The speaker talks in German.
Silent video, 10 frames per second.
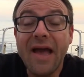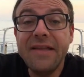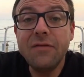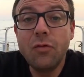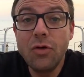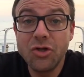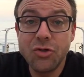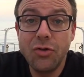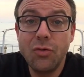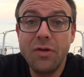Einen
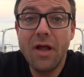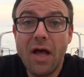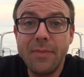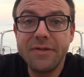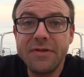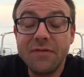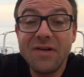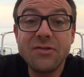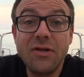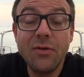wunderschönen guten Abend.
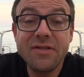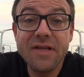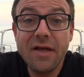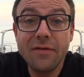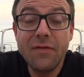Was soll ich euch sagen?